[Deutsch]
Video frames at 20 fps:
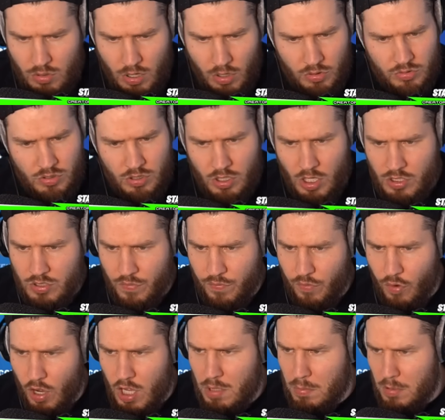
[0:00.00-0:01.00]
cool aussieht. Also
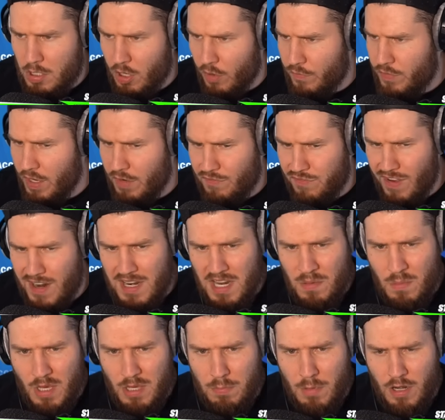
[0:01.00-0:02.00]
freue ich mich auf jeden Fall.
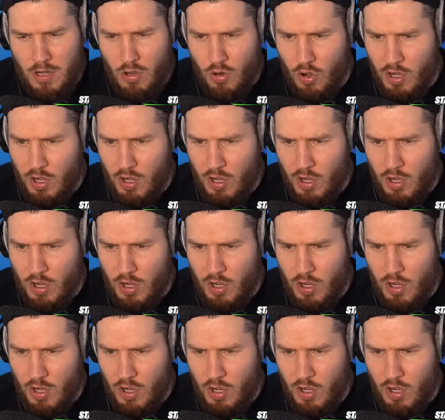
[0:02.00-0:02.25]
Nehme ich mit,